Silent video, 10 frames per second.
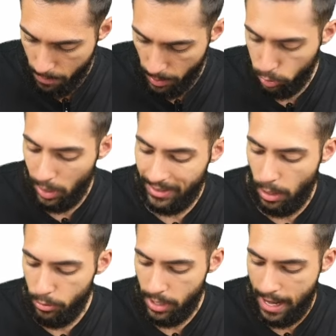pelo
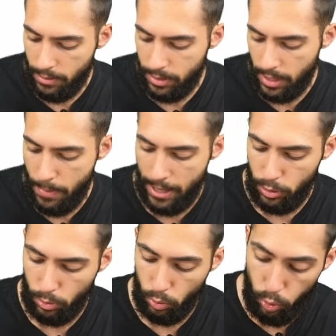total de casos, aqui
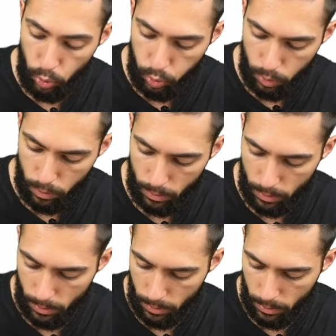embaixo, ó, tudo.
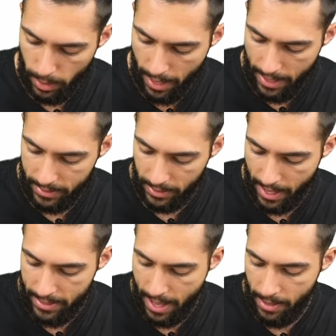Essa que
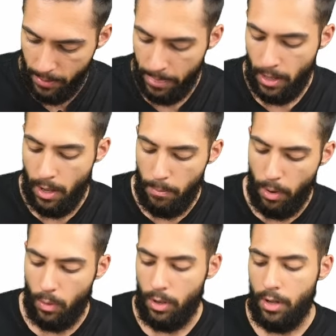é a ideia.
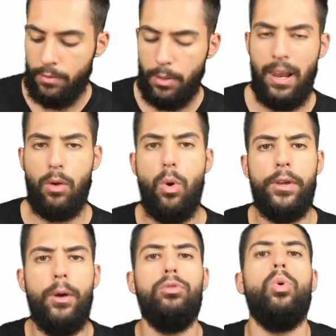Bom, vamos lá, qual que é